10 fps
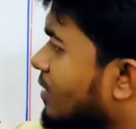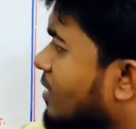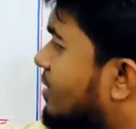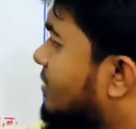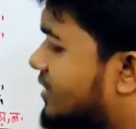
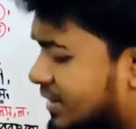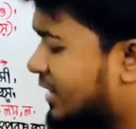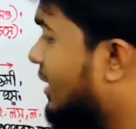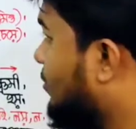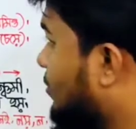দ্বিতীয়
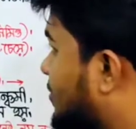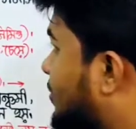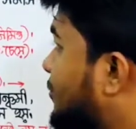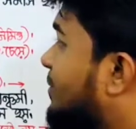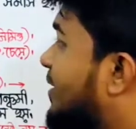তৎপুরুষ
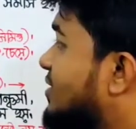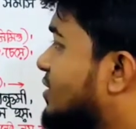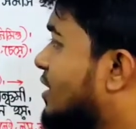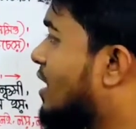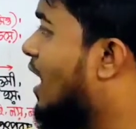সমাস
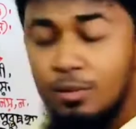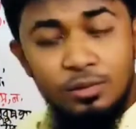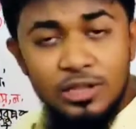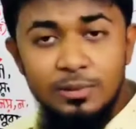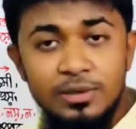এখন বলতে
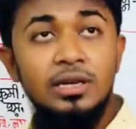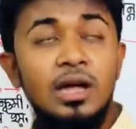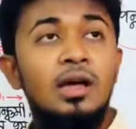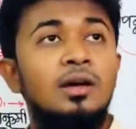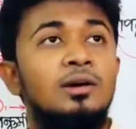পারো স্যার
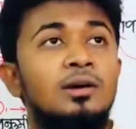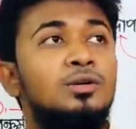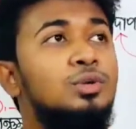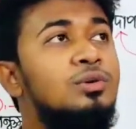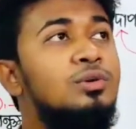
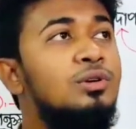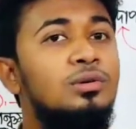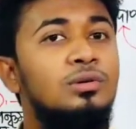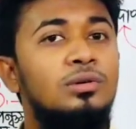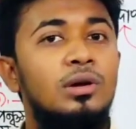শূন্য
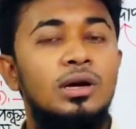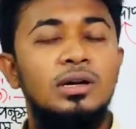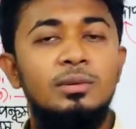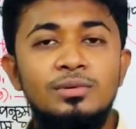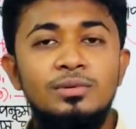একটা
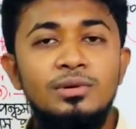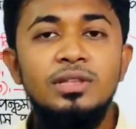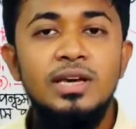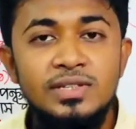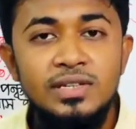বিভক্তি
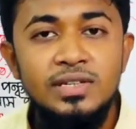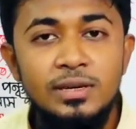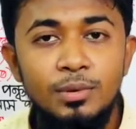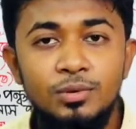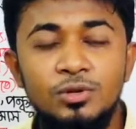আছে
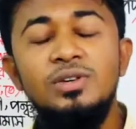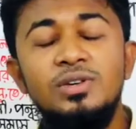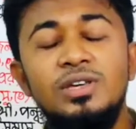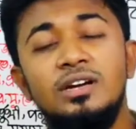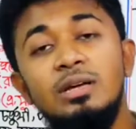প্রথমই
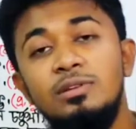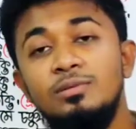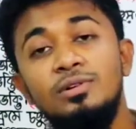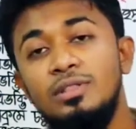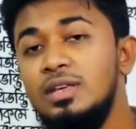একটা
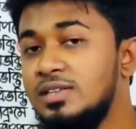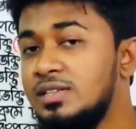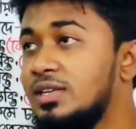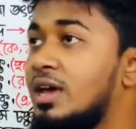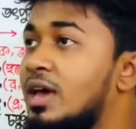বিভক্তি আছে
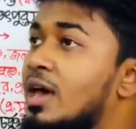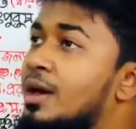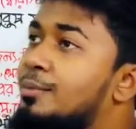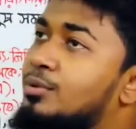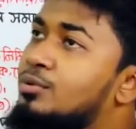
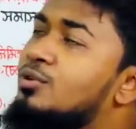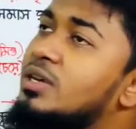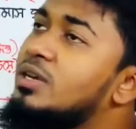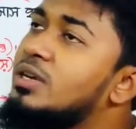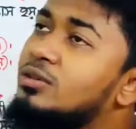প্রথমেই
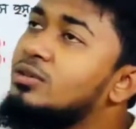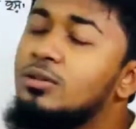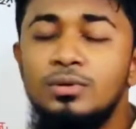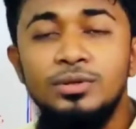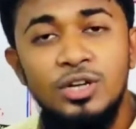তৎপুরুষ
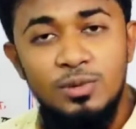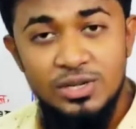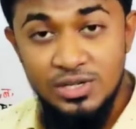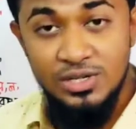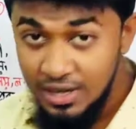সমাস
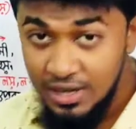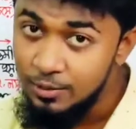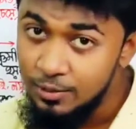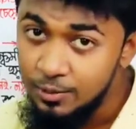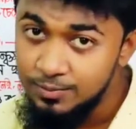নেই কেন
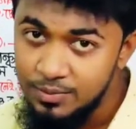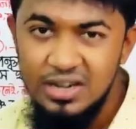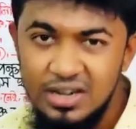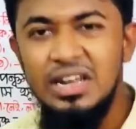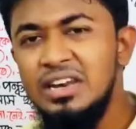এটা
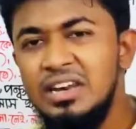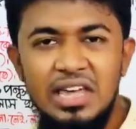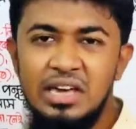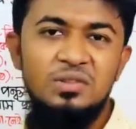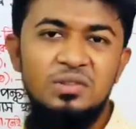নেই কেন
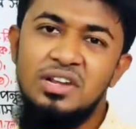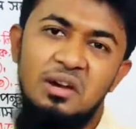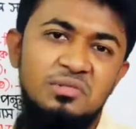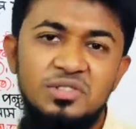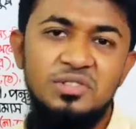এটা আমিও
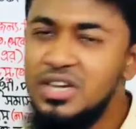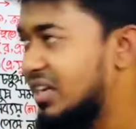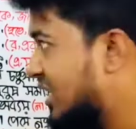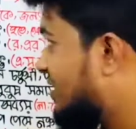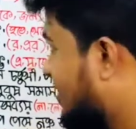জানি না
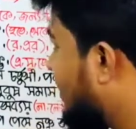ঠিক আছে